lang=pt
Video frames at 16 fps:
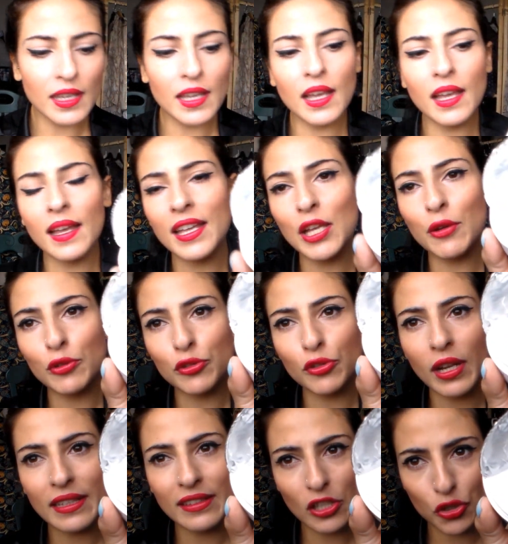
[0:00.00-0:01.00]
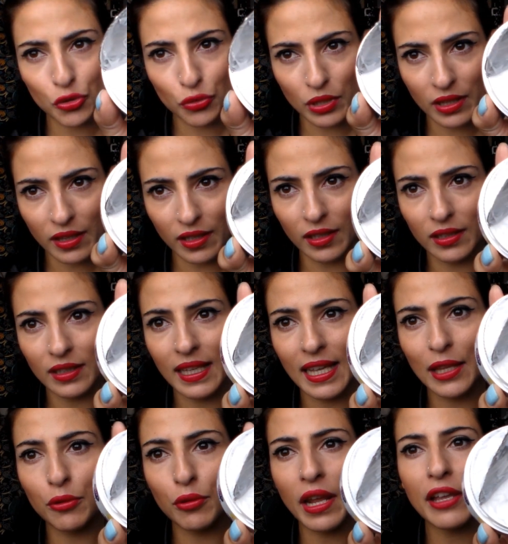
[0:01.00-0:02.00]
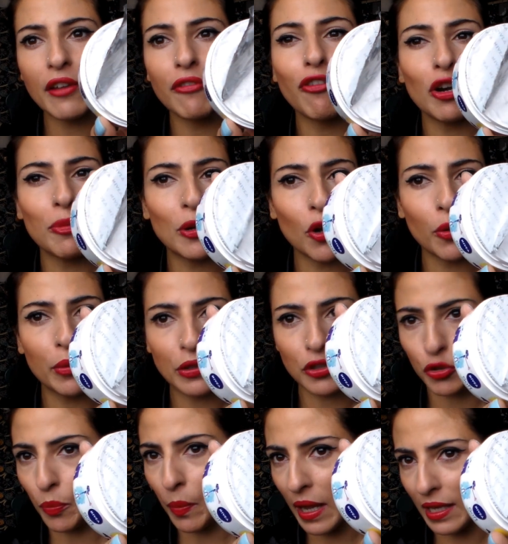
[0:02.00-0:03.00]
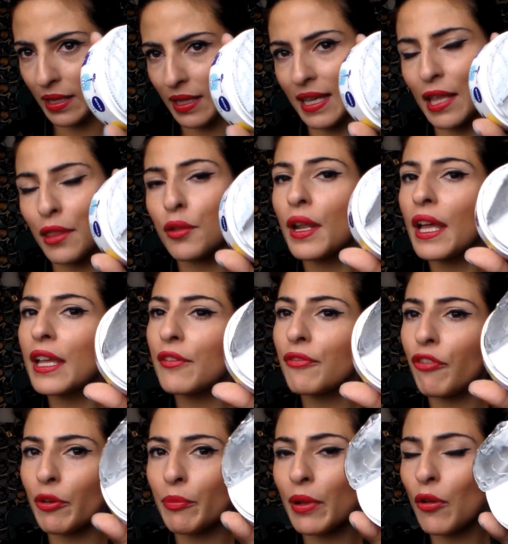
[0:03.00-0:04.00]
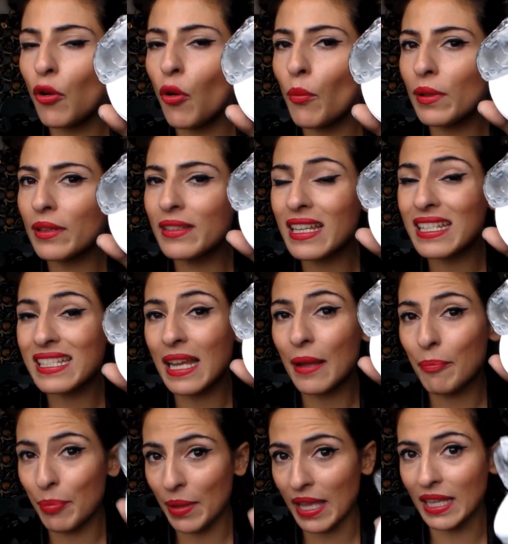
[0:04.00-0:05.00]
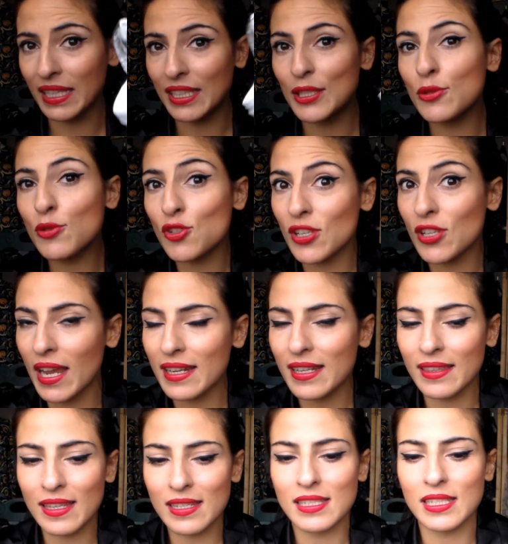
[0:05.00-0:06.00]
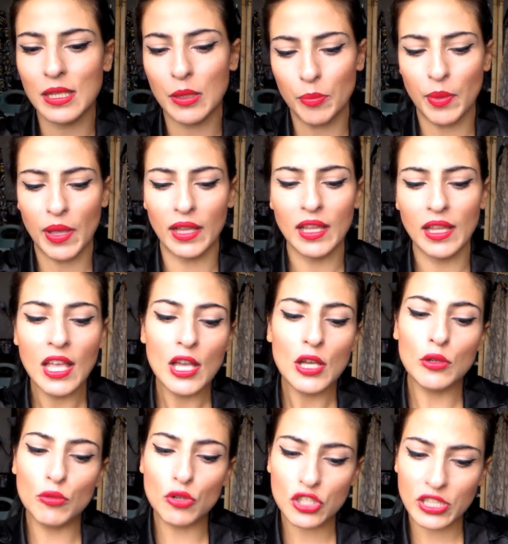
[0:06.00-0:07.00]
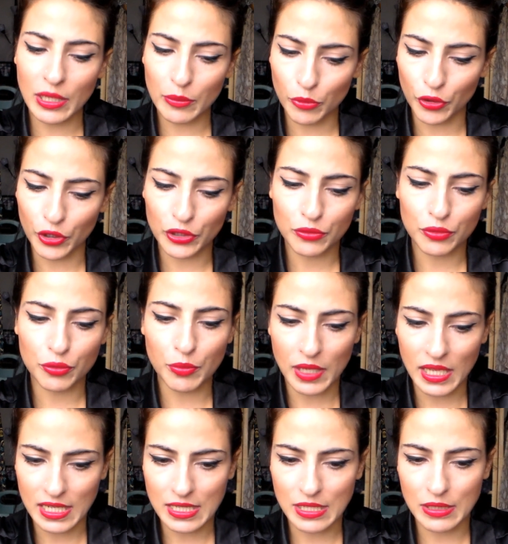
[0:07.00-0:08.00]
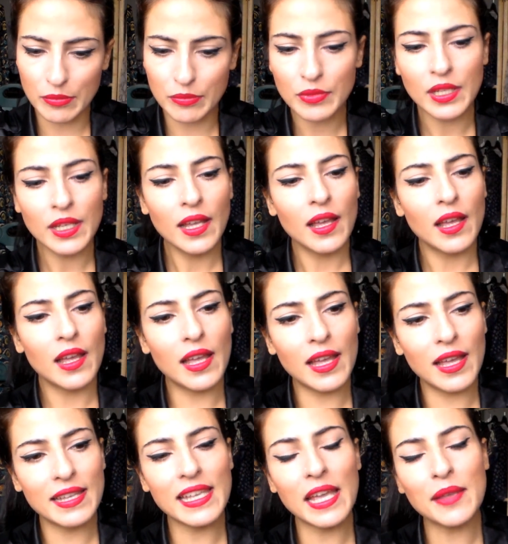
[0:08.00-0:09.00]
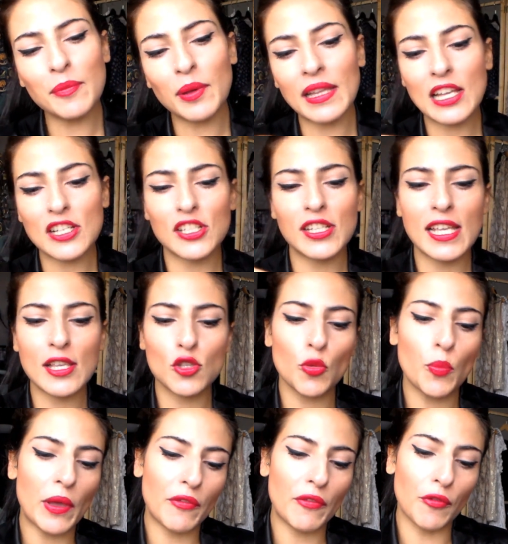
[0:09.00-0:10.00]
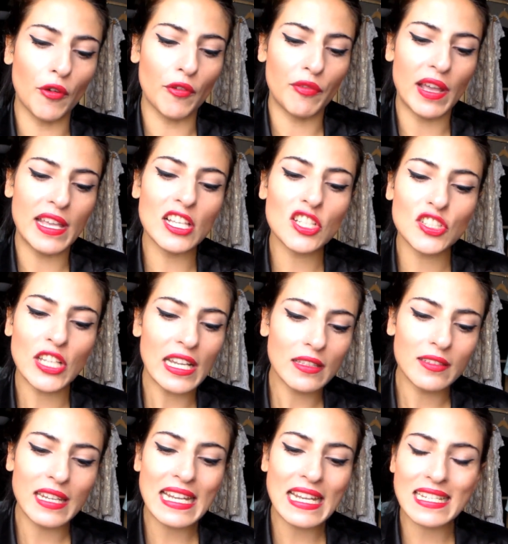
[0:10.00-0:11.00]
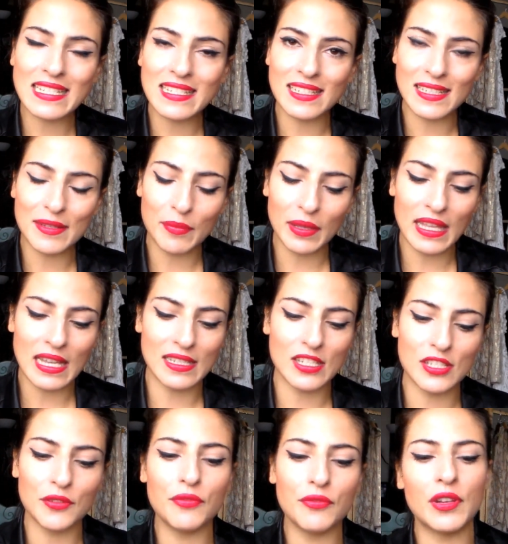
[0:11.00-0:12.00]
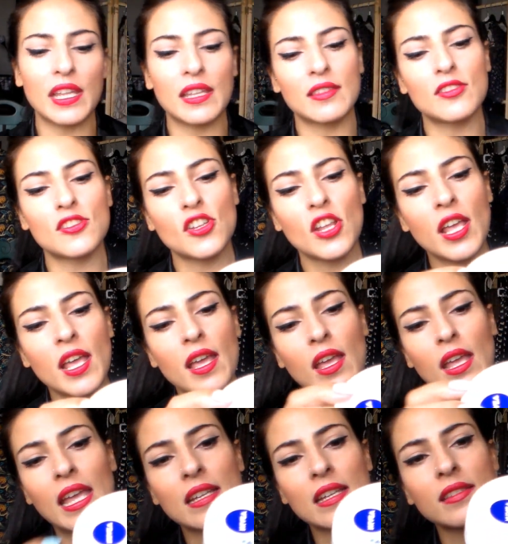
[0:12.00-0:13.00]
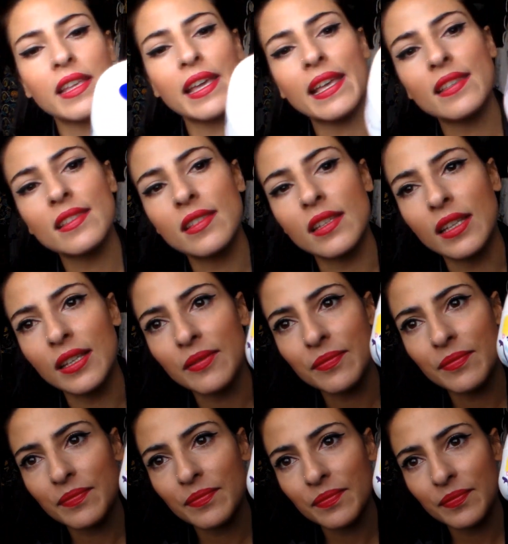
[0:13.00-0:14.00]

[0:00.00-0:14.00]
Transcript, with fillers: Uh, eu adorei a textura dele, adorei a forma como ele espalha, adorei a forma como ele deixa a pele e o cheiro que deixa na pele. Gostei muito mesmo uh, e a embalagem é super fofa. Eles têm três embalagens diferentes. Esta é assim.